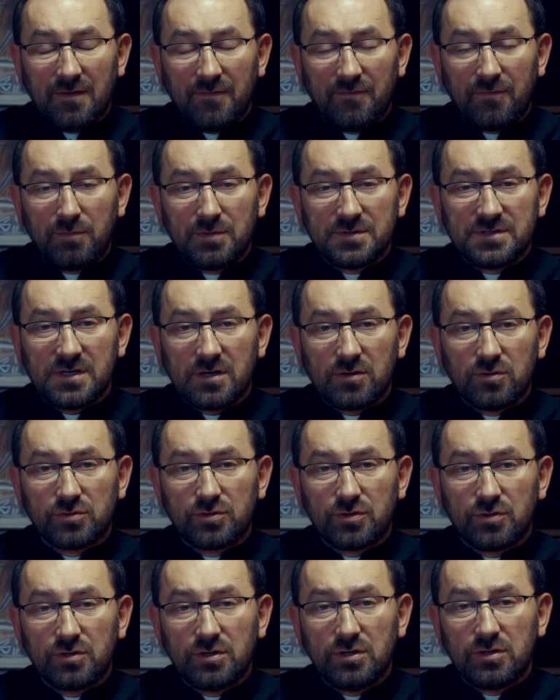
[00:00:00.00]
wobec jego
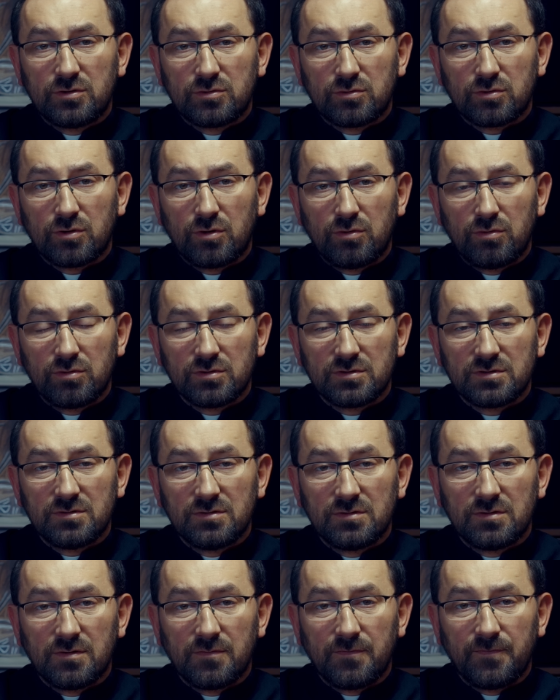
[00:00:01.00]
drogi, którą
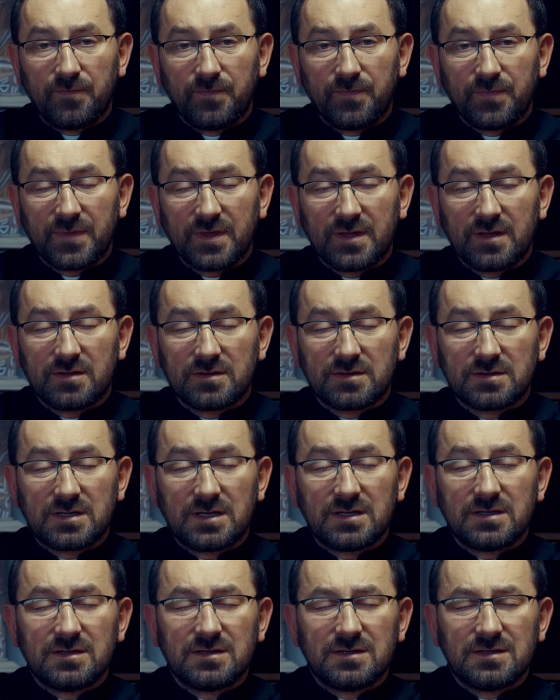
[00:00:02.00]

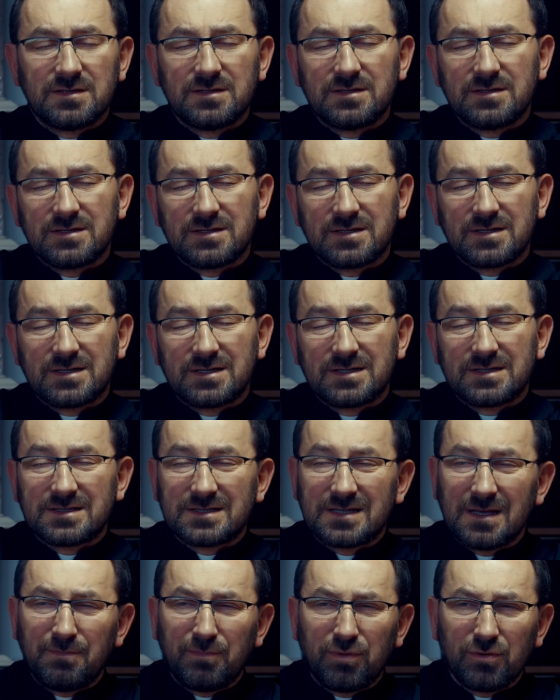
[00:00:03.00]
ten
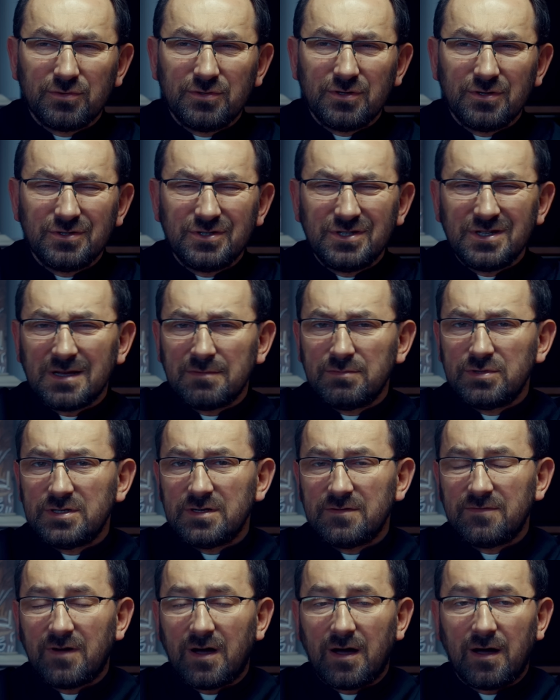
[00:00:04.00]
chce podjąć, jakby
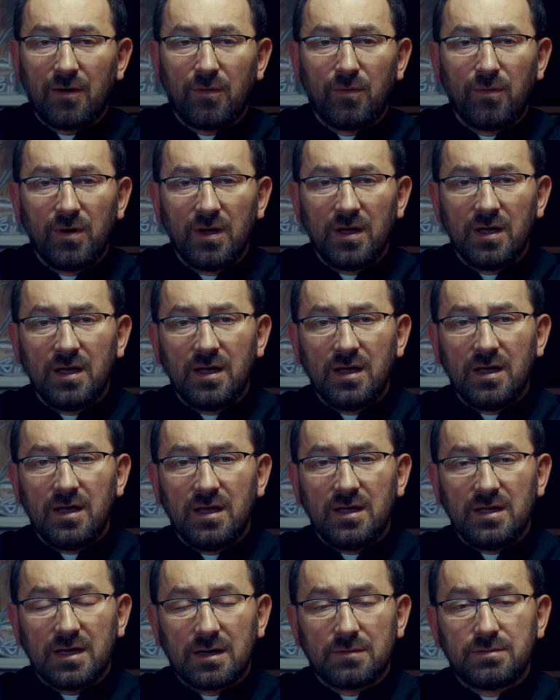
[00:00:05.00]
się wahał,
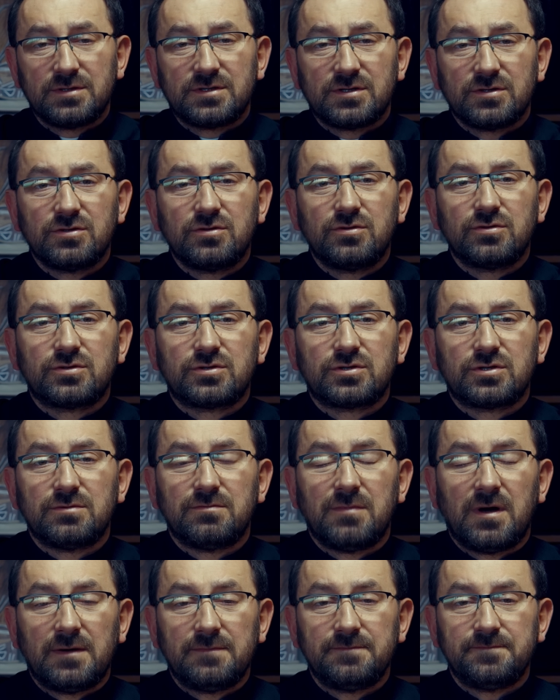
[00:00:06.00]
jakby coś go
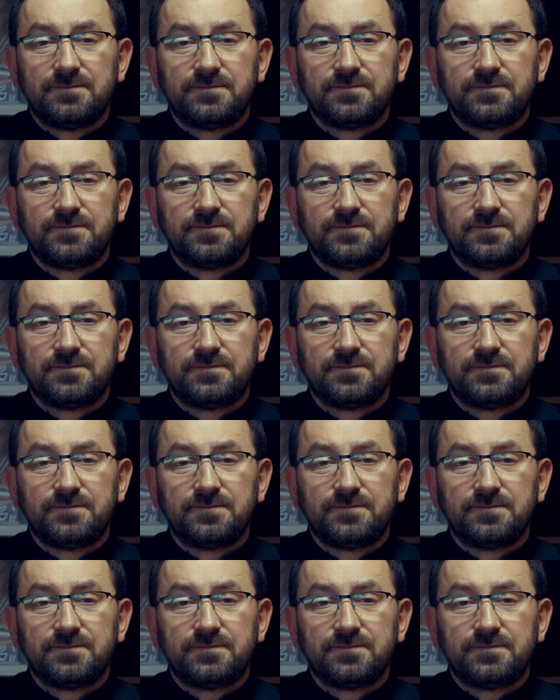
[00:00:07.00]
trzymał.